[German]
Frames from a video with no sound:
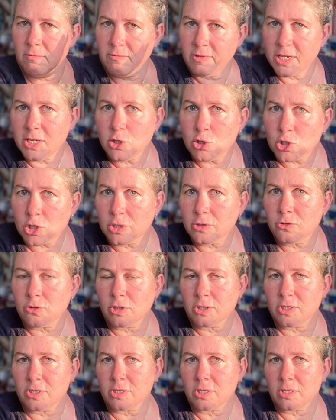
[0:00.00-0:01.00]
welchen Schritt
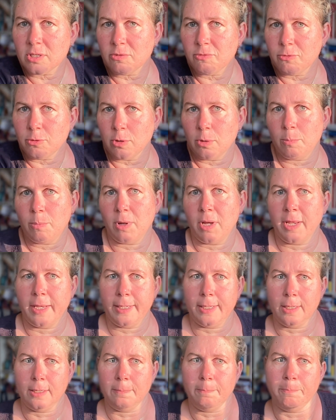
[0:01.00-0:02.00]
sollte ich denn davor
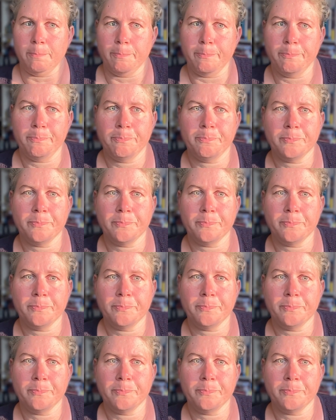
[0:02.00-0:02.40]
eingeben?